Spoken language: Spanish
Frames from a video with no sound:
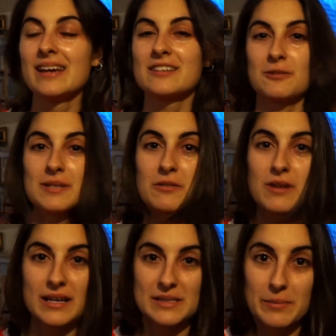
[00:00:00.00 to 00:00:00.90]
Esto va a ser un
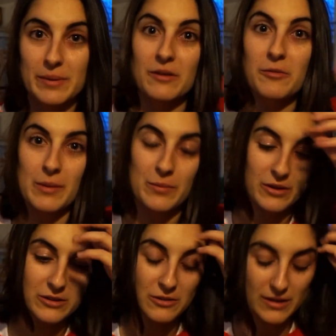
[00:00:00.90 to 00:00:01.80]
catch-up enorme
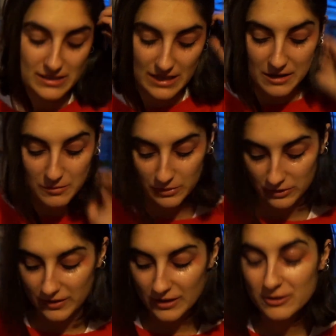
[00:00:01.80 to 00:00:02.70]
porque os tengo que enseñar un
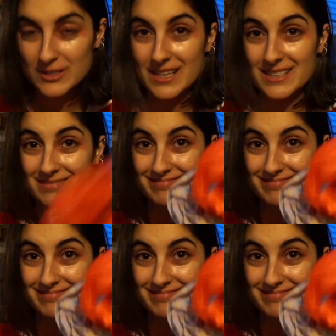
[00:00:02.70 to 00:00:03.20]
montón de cosas.